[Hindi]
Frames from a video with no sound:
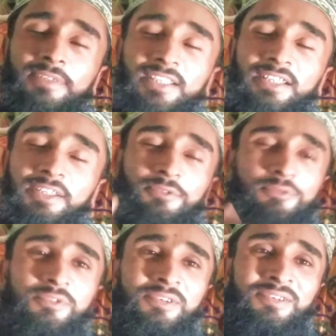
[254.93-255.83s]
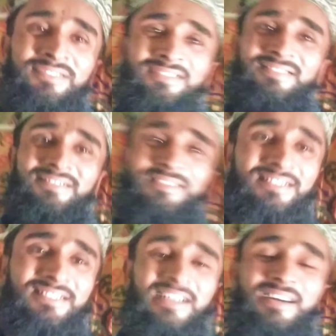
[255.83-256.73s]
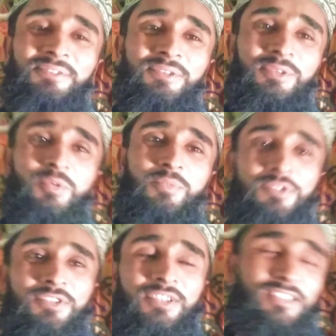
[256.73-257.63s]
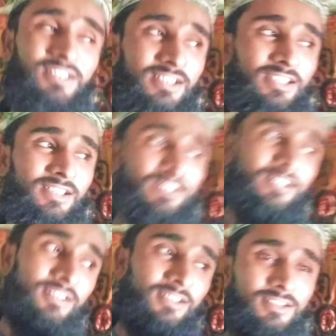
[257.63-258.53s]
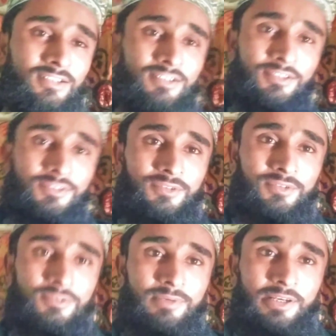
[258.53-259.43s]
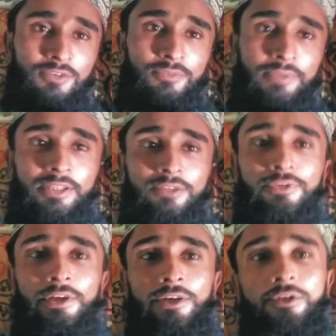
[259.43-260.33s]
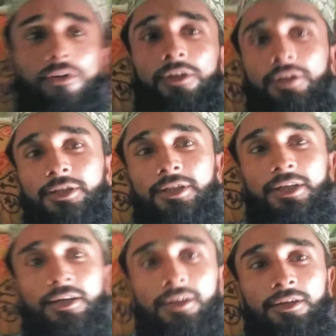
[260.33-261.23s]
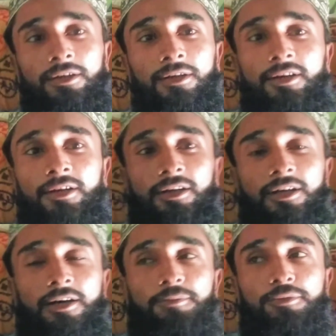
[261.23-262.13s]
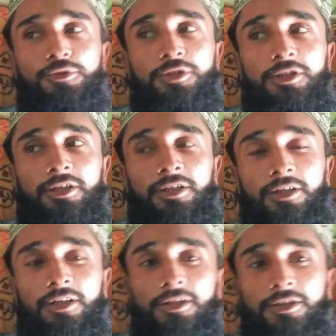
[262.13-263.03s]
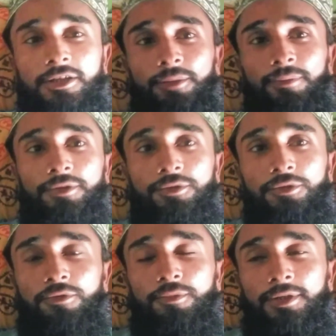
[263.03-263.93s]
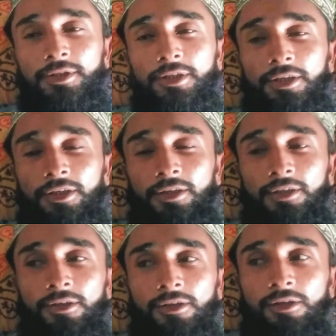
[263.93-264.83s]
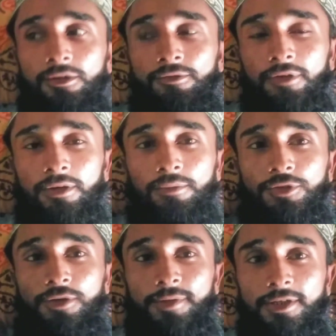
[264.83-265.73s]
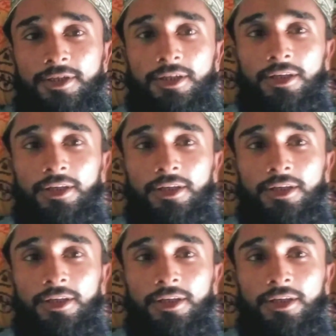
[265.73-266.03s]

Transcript: पता नहीं क्यों टांग जो है वो बहुत दर्द कर रही तो भाई को मैंने तो फिल को कॉल कर दी है कि आप पूछ लेना कि कितने में जो है वो बनते हैं फिर हम उसे पैसे